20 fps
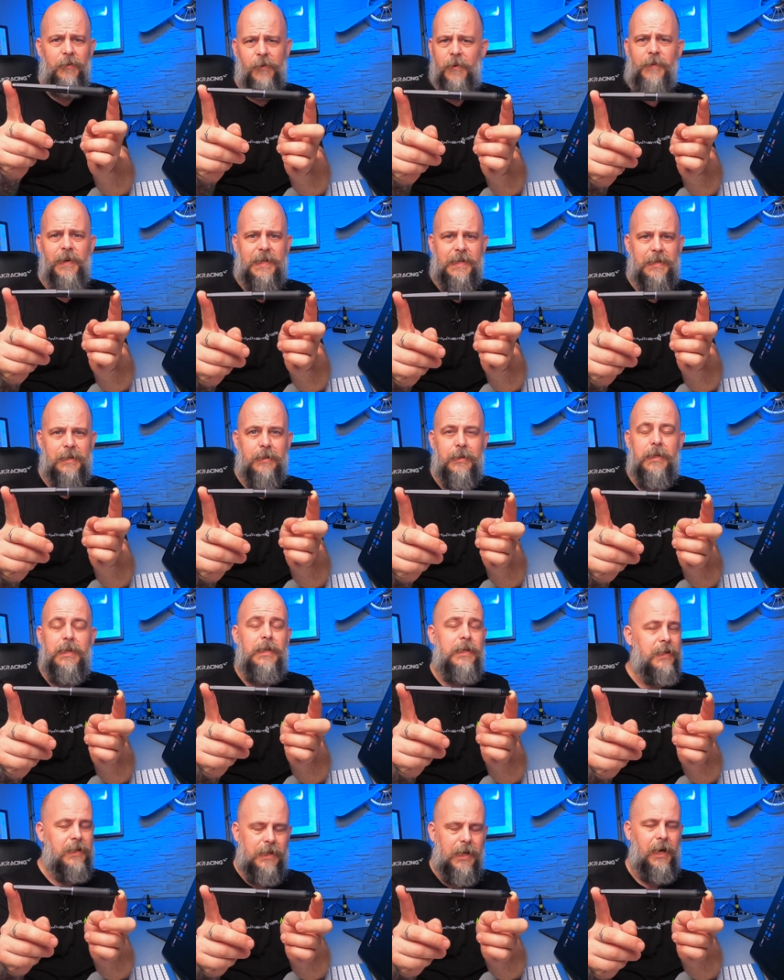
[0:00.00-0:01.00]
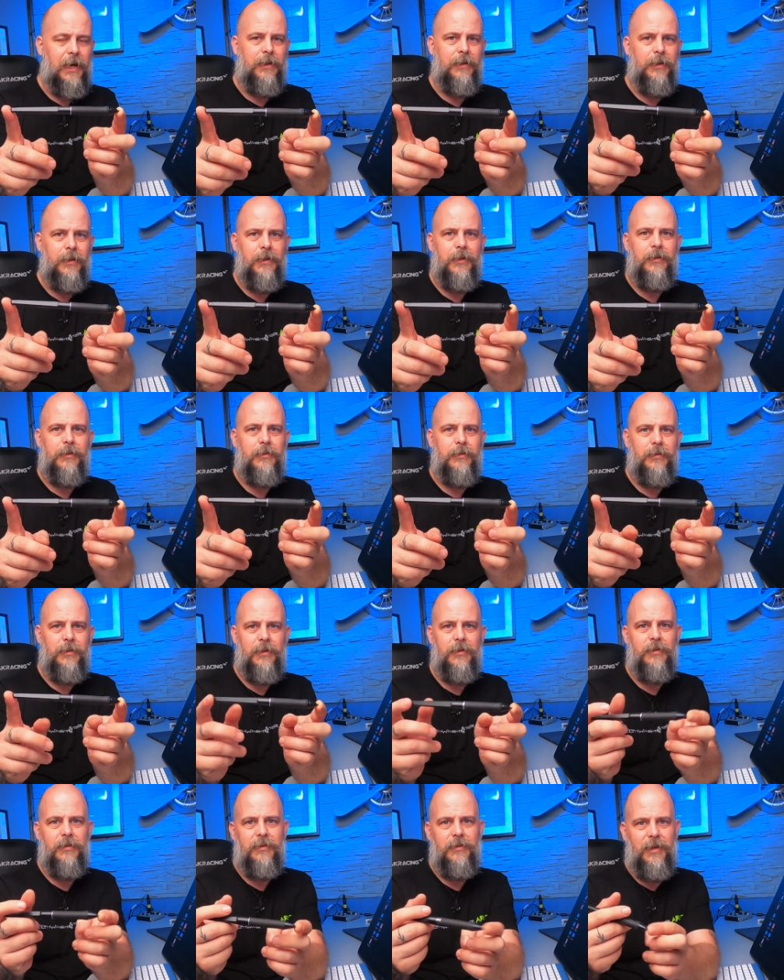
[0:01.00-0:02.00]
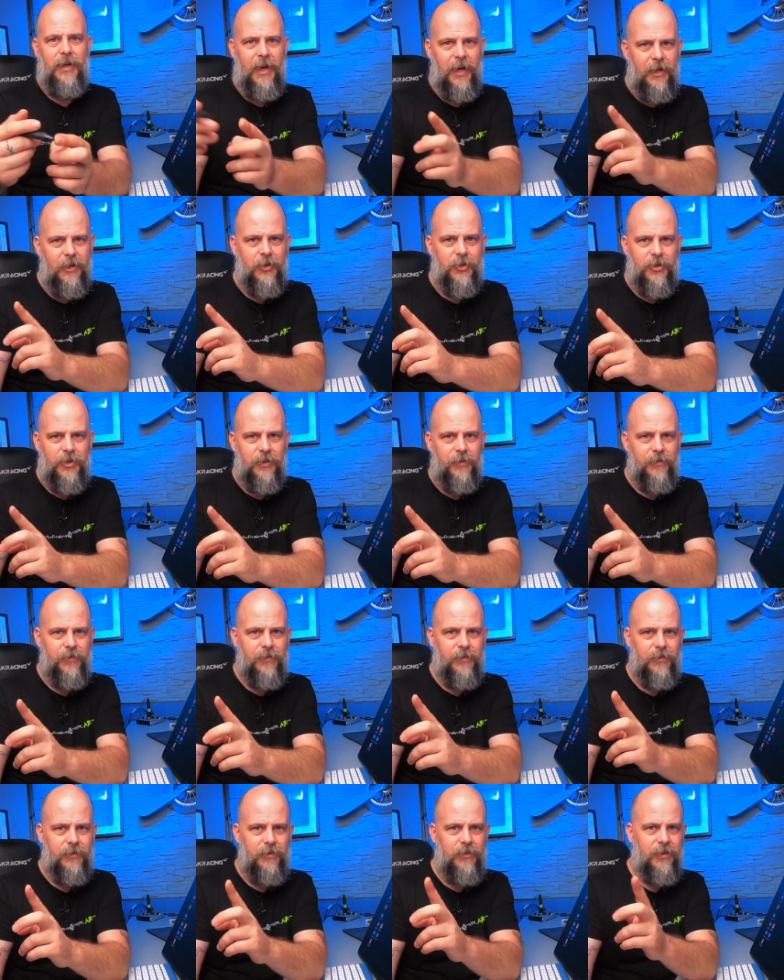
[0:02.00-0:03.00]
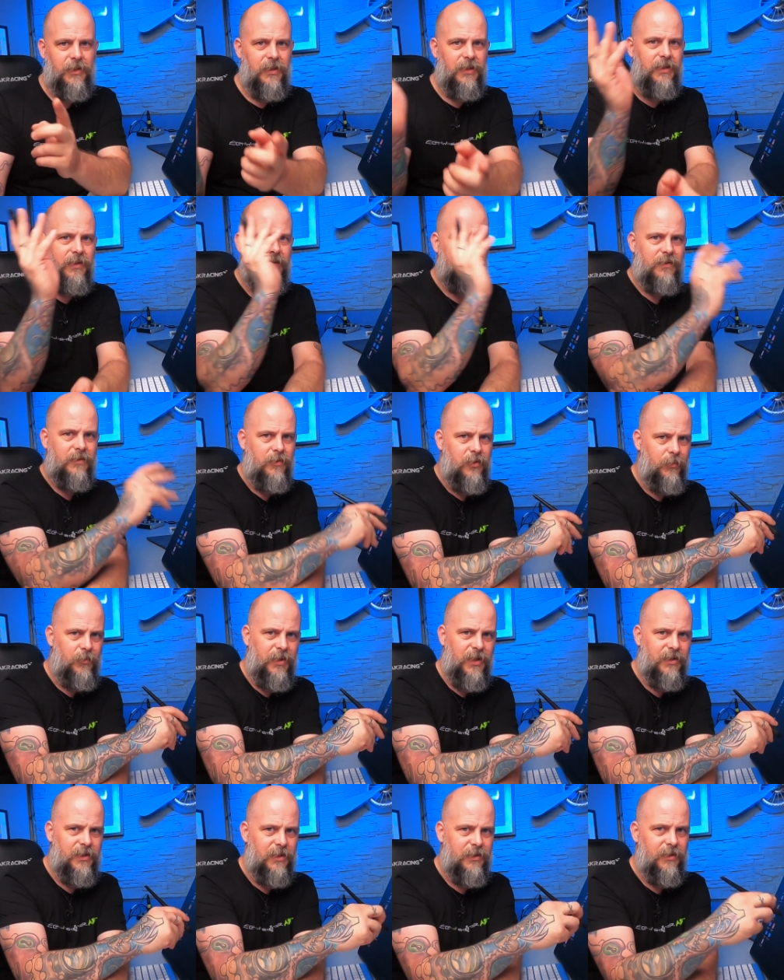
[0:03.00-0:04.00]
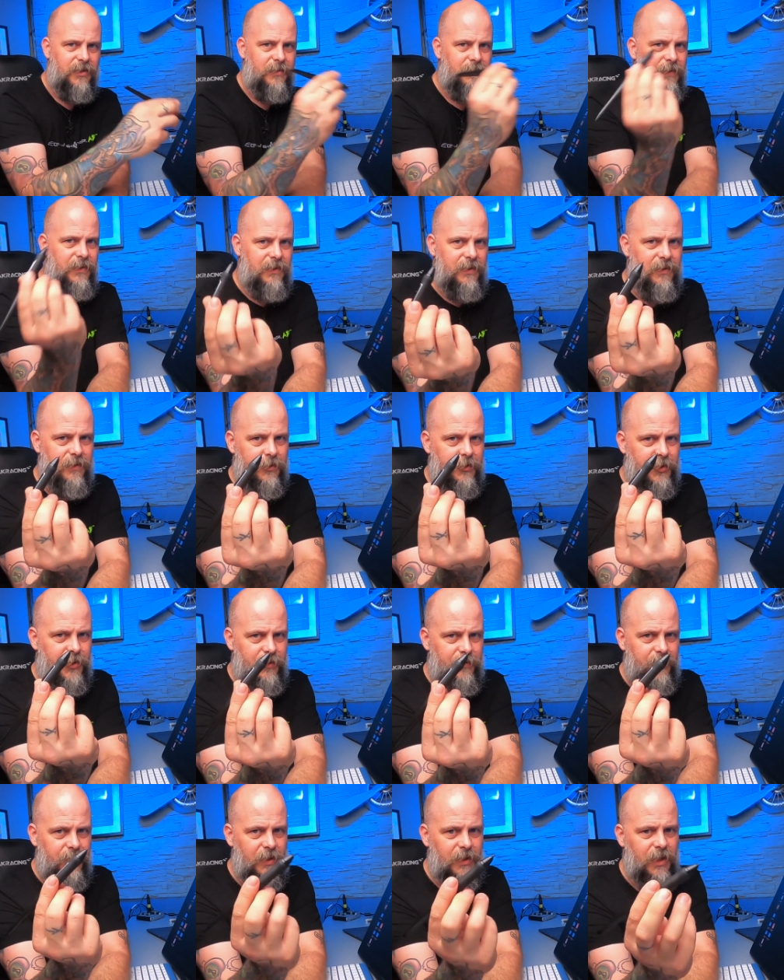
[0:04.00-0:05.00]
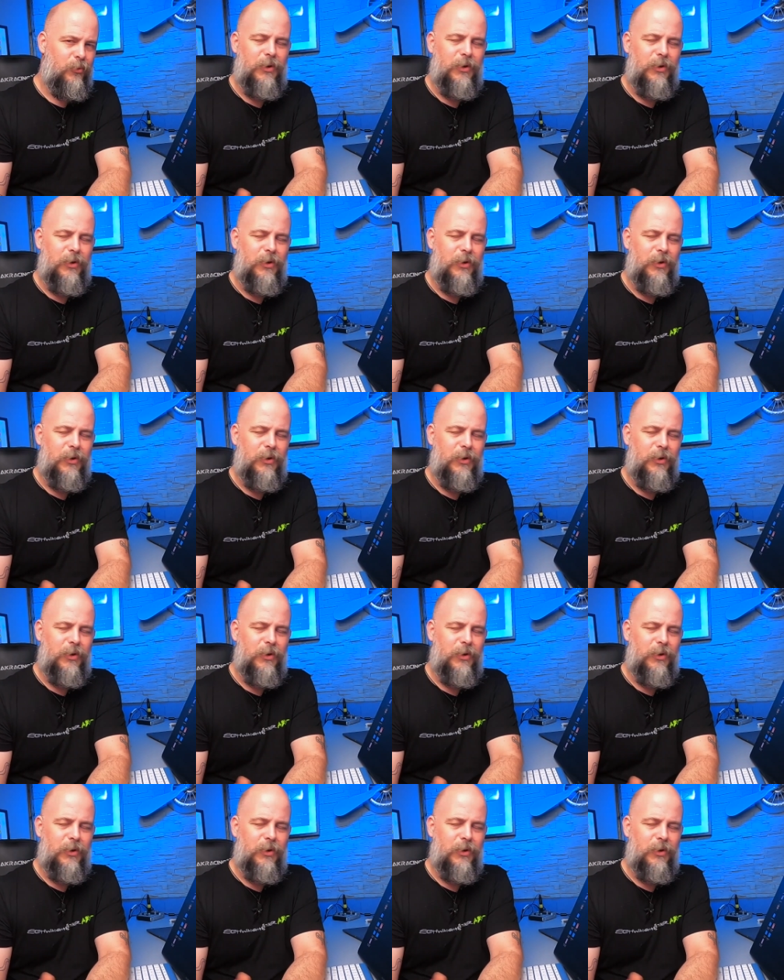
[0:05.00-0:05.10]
Verwechsel die ja nicht, denn der eine Stift ist komplett anders wie dieser Stift hier.